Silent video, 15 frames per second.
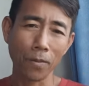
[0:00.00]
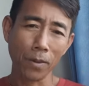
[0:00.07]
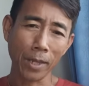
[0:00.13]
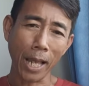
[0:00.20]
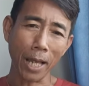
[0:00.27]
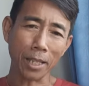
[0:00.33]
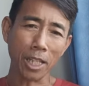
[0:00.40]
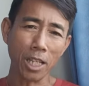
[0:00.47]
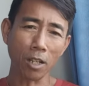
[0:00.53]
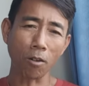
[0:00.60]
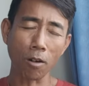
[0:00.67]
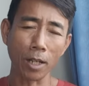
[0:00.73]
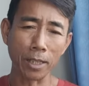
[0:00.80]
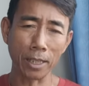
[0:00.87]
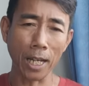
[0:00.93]
หน้าที่ของ
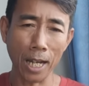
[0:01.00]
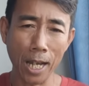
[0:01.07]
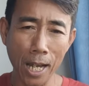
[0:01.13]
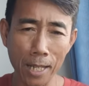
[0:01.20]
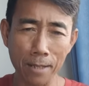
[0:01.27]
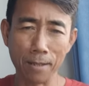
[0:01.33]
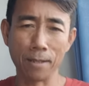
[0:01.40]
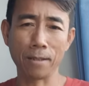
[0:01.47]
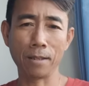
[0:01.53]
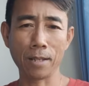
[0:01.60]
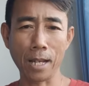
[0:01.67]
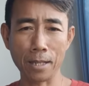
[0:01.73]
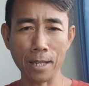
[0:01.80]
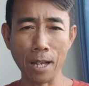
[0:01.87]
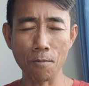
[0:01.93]
อาจารย์
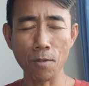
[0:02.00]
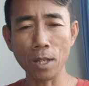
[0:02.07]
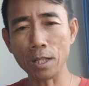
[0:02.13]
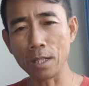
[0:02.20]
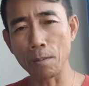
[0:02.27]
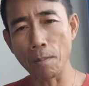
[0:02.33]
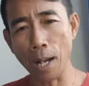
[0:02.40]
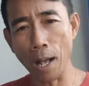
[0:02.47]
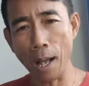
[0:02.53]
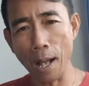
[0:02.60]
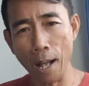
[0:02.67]
อาจารย์วิทย์คือมา